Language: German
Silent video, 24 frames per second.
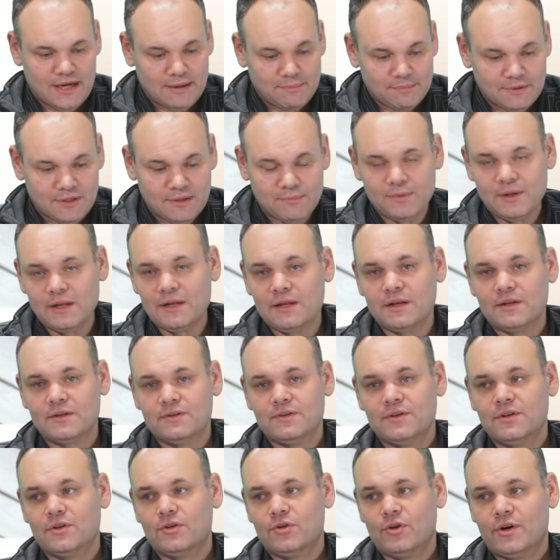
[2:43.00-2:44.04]

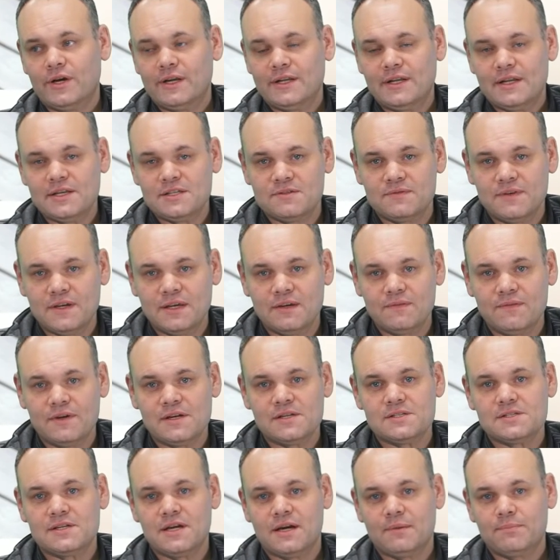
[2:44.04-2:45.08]
abgebildet. Neu deswegen,
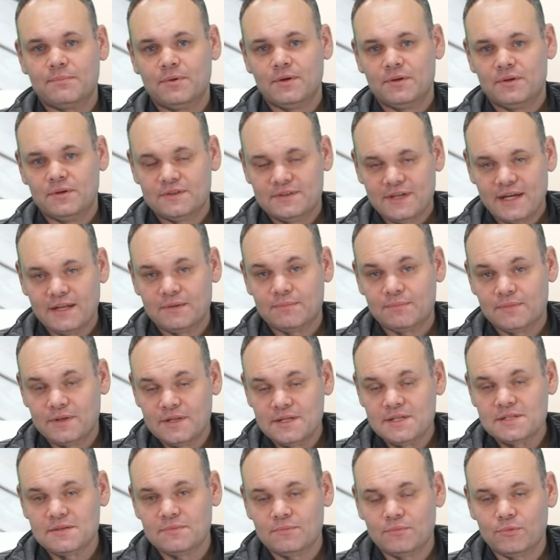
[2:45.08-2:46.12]
weil sie ab seit
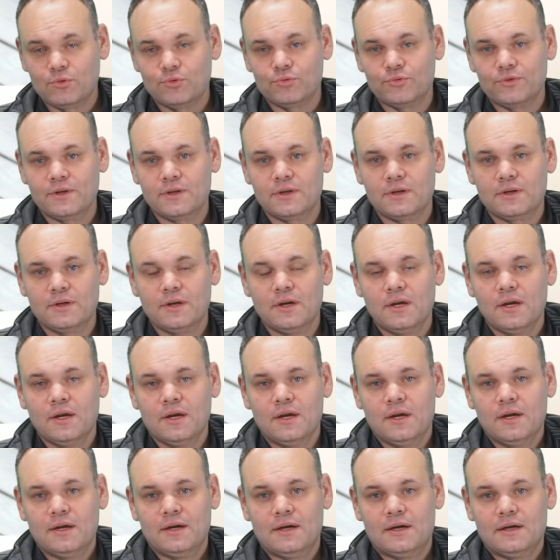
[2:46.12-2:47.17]
diesem Montag
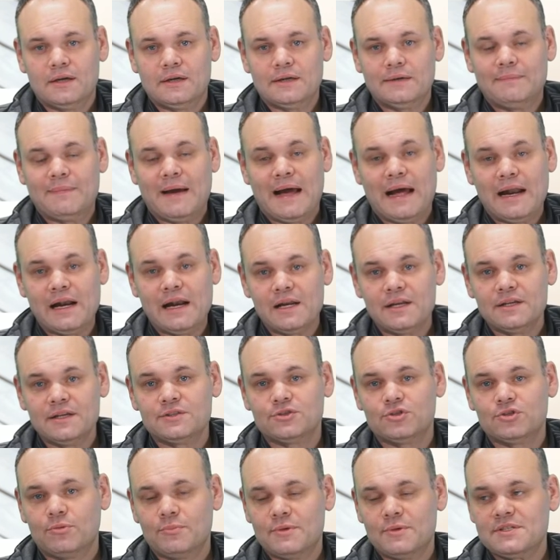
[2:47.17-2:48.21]
ähm, alle
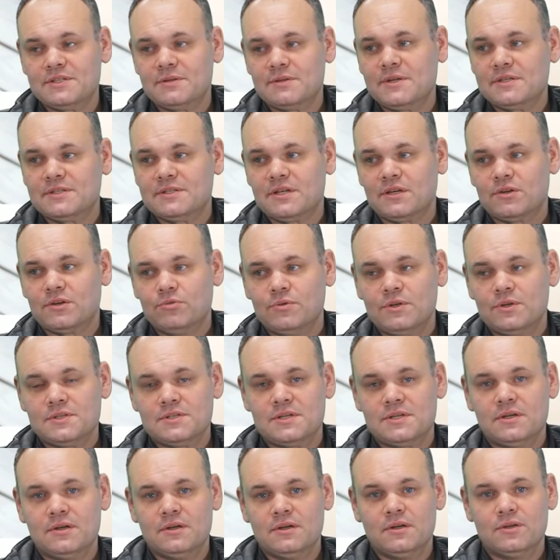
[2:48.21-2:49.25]

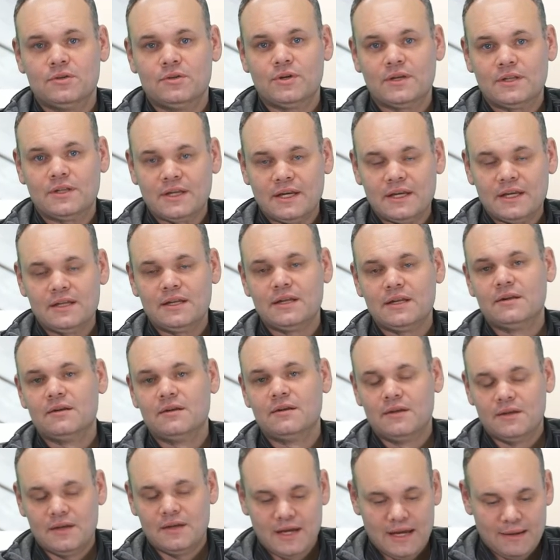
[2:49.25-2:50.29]
Sommersemesterkurse da drinnen
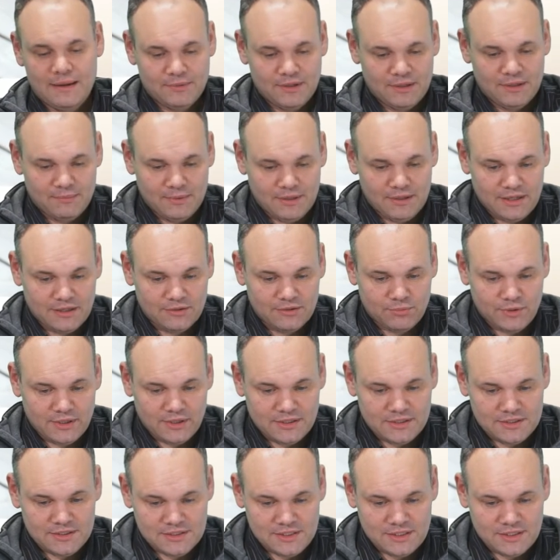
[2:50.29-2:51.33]
abgebildet
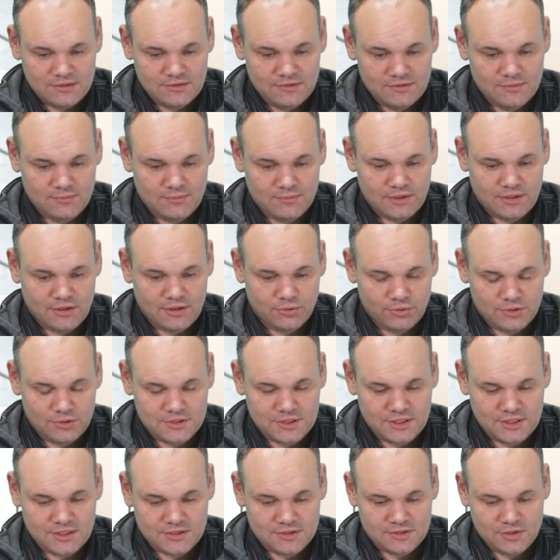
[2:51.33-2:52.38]
worden sind. Man loggt
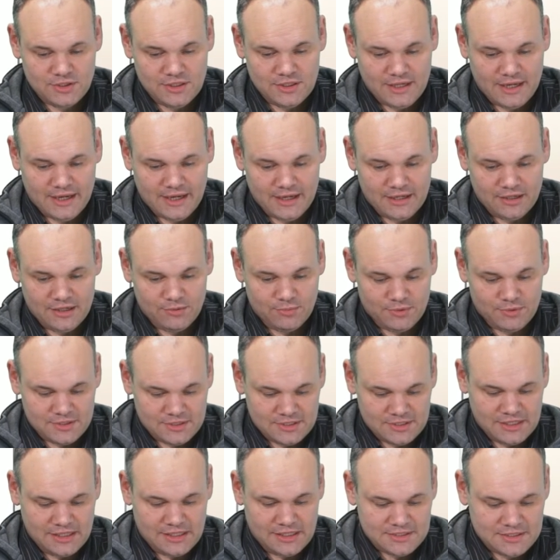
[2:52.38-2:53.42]
sich also hier ein über
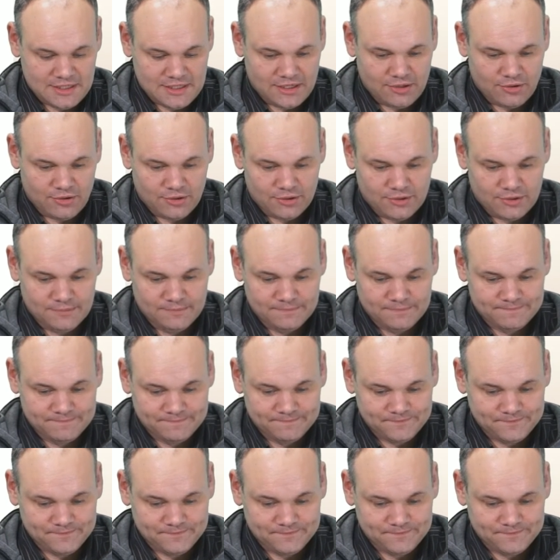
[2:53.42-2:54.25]
Siegel Sign On